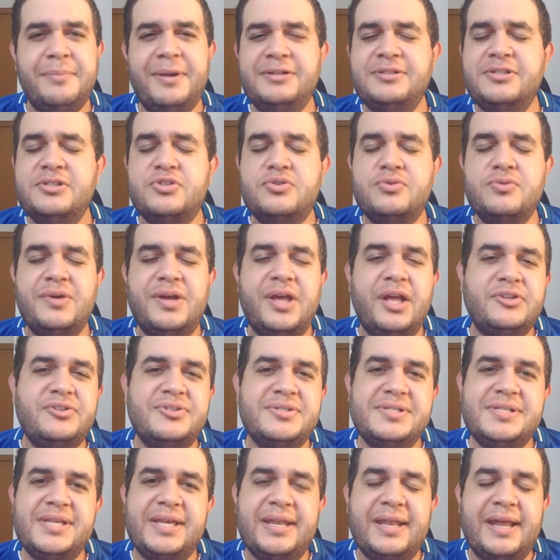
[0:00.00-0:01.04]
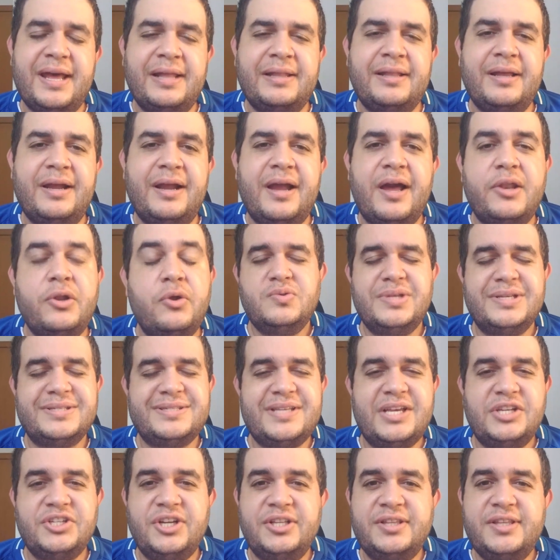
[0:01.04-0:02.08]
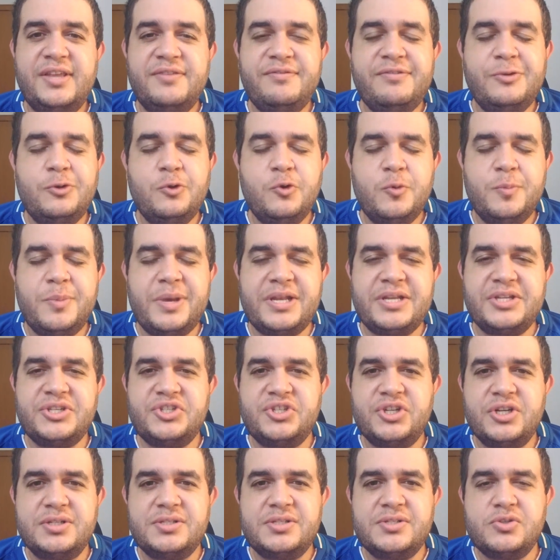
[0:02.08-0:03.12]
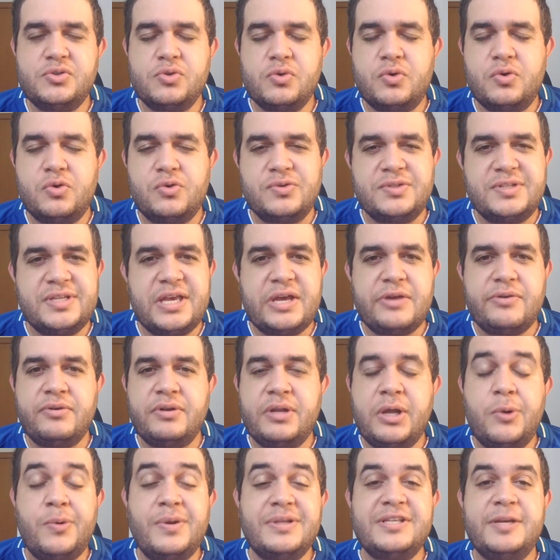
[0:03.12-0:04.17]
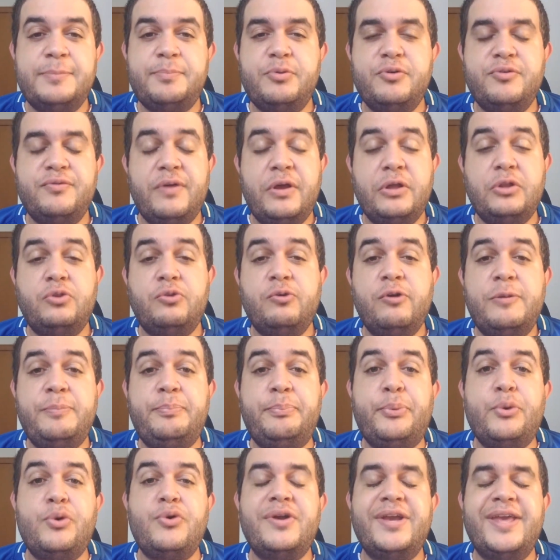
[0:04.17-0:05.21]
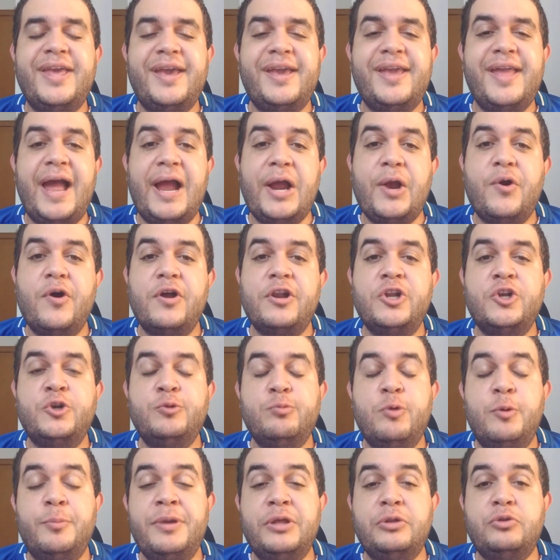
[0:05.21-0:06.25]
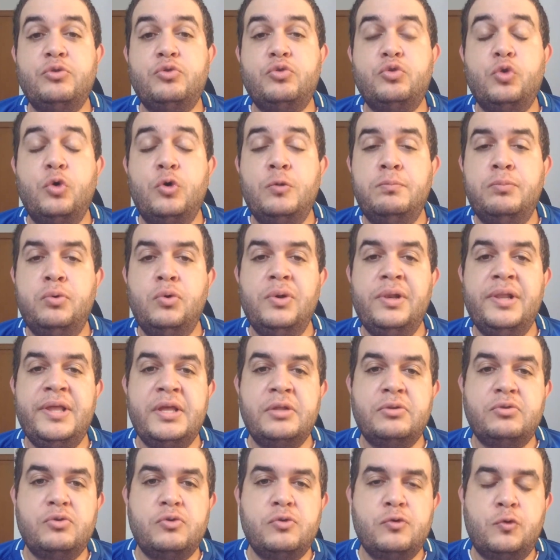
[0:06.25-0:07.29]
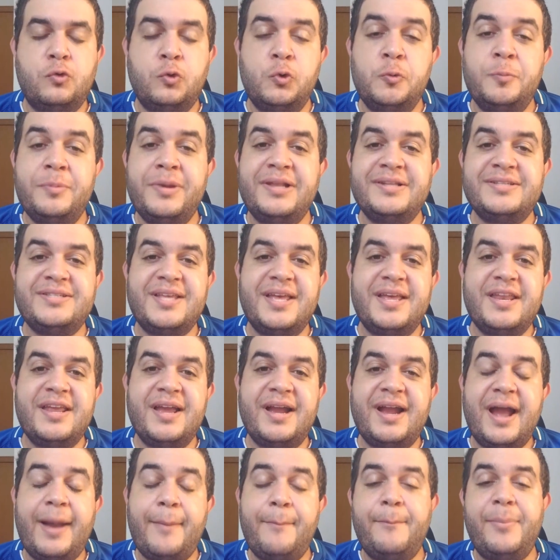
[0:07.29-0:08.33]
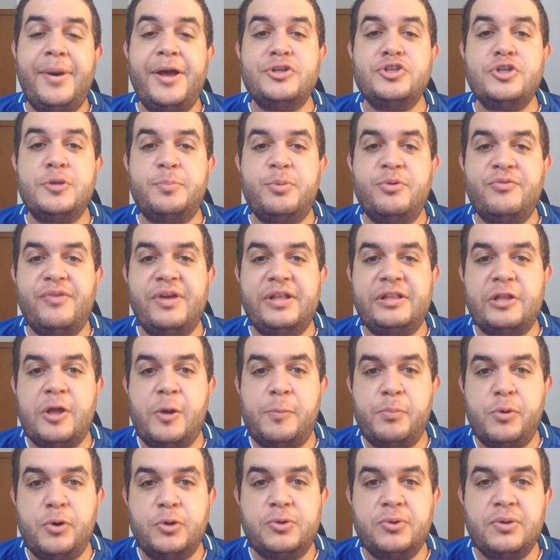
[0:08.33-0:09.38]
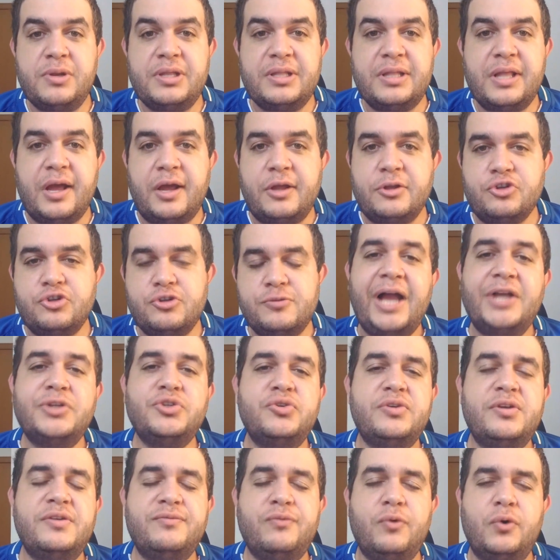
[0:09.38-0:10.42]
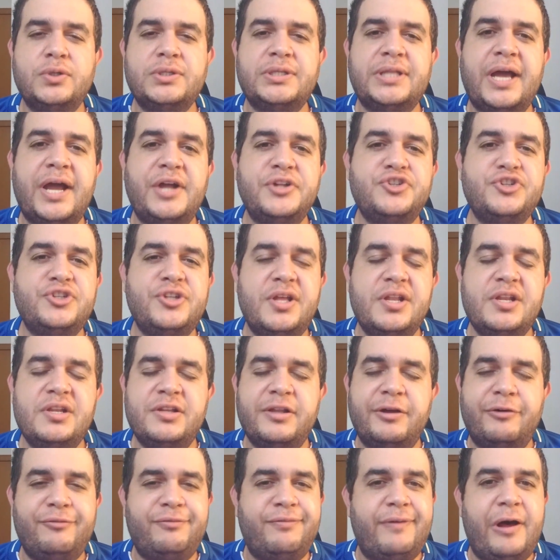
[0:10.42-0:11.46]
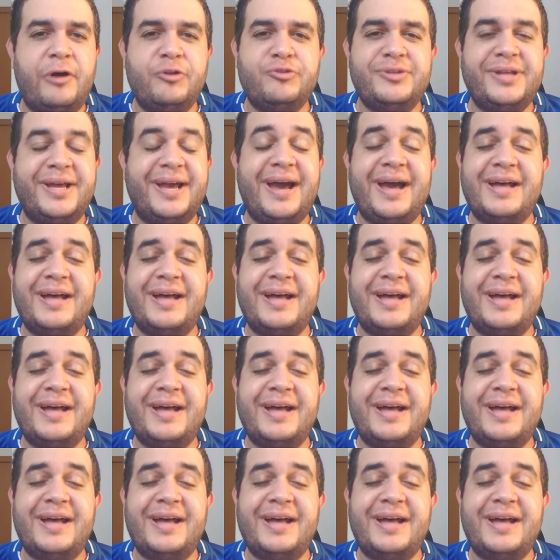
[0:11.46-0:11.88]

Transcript: mas isso não quer dizer nada, cara. O Sassá já teve inúmeras chances no Cruzeiro, não as aproveitou e por que que agora no momento turbulento do clube ele seria capaz de aproveitar a oportunidade? Acho que vontade dele não falta,